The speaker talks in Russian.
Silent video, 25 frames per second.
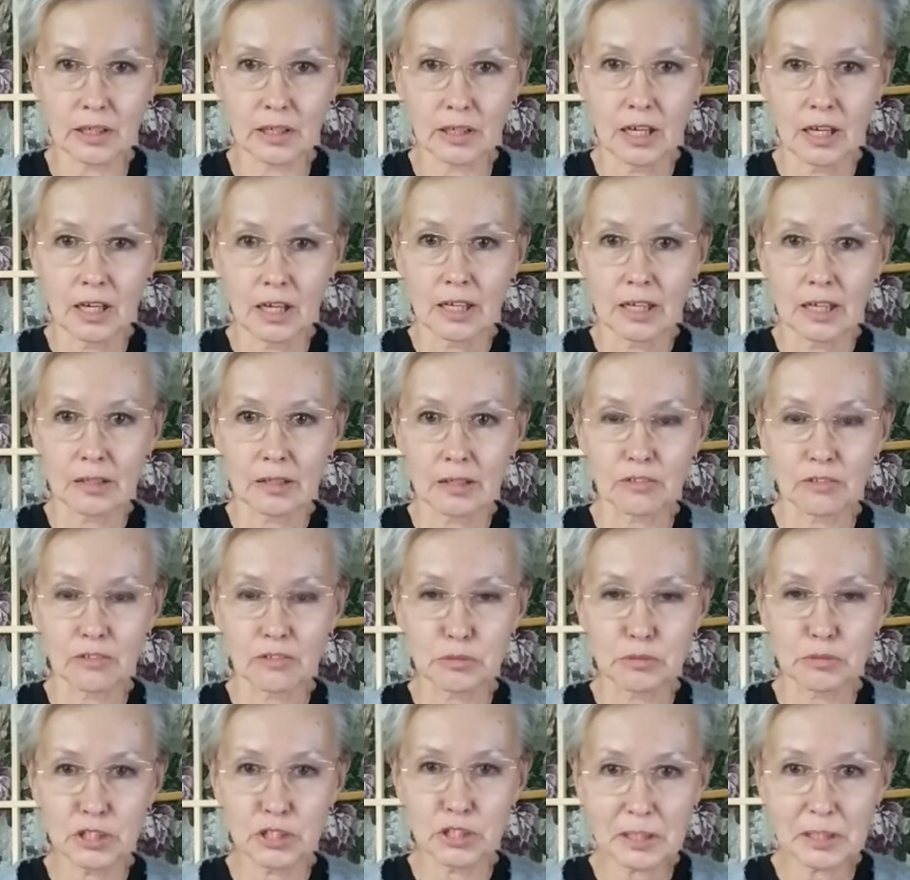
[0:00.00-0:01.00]

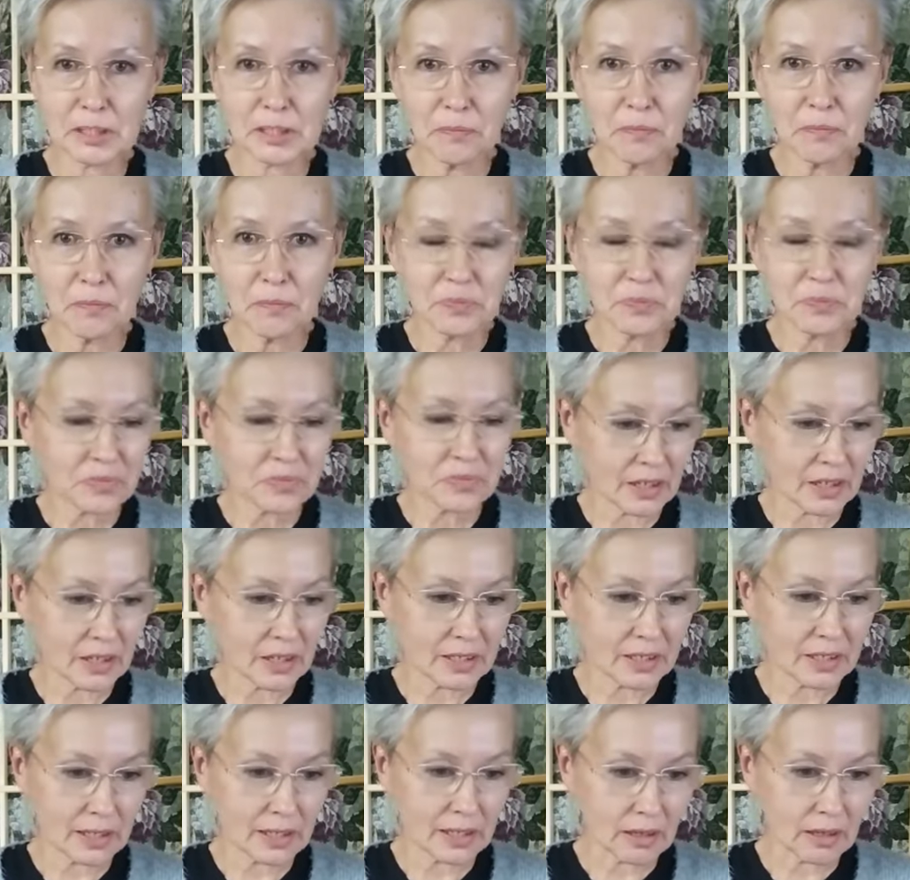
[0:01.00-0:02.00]
Вообще,
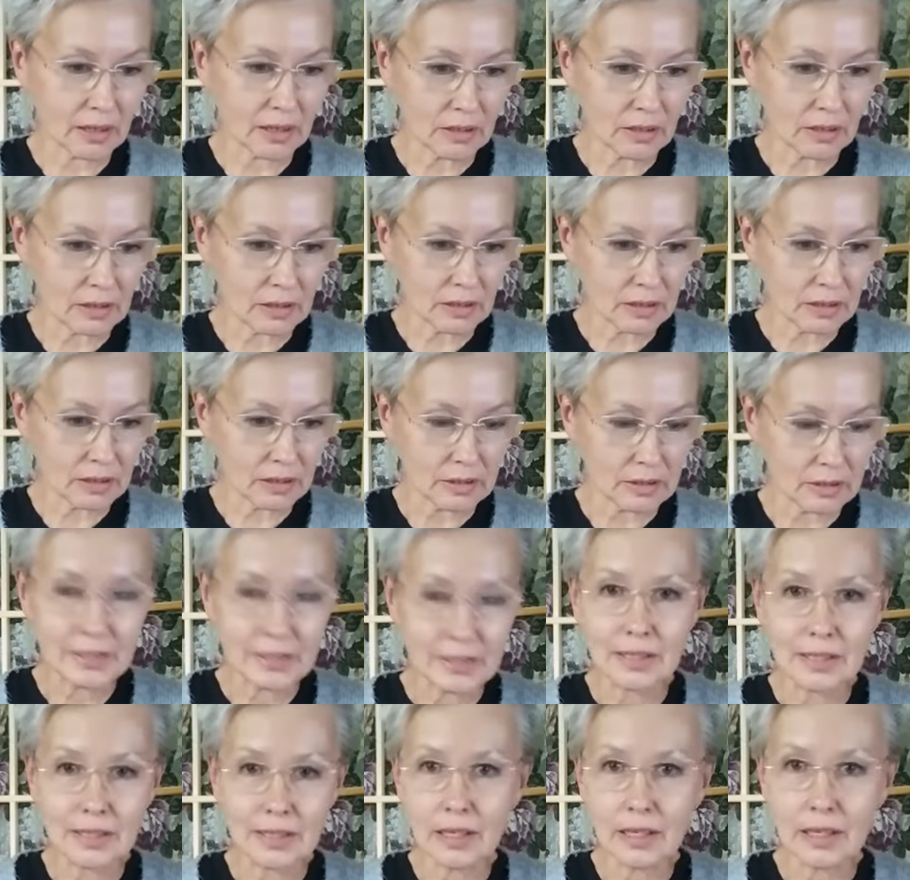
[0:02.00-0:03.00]
я э, никогда
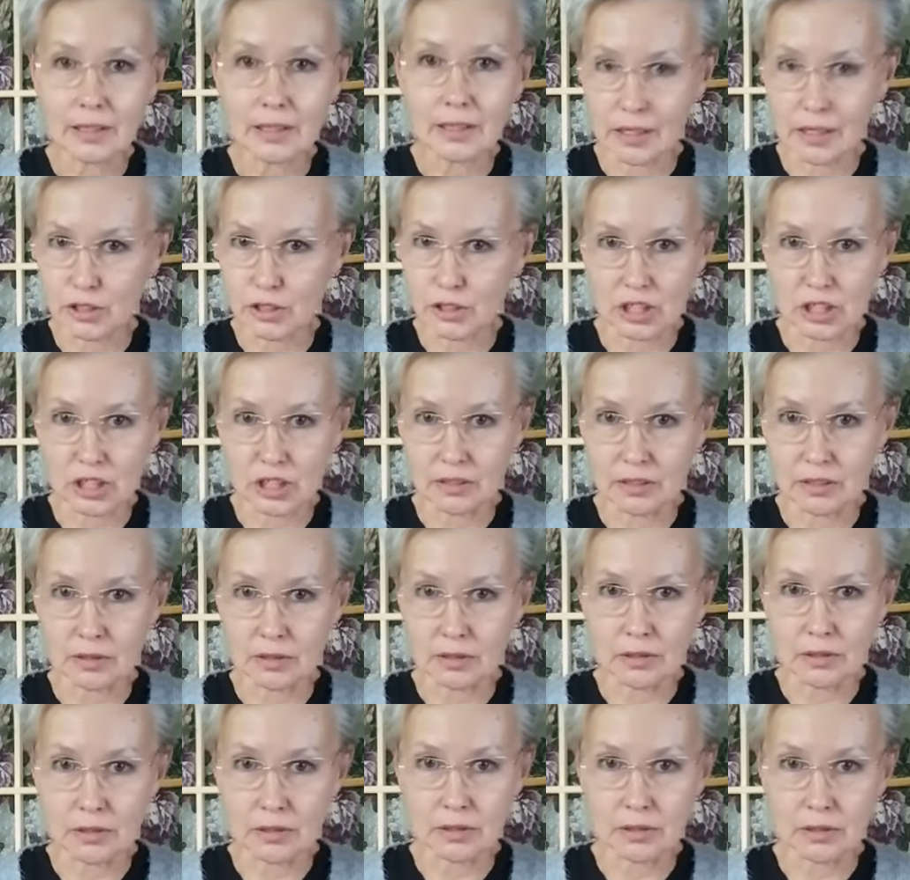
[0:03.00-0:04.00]
раньше... Э,
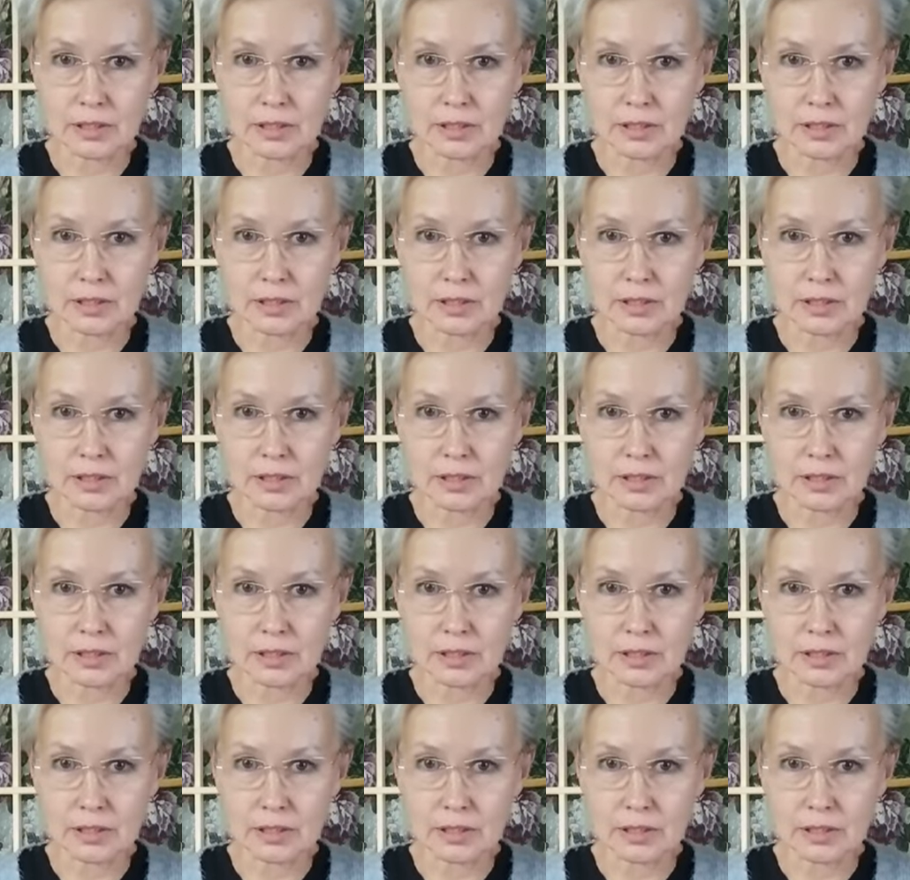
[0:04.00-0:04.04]
с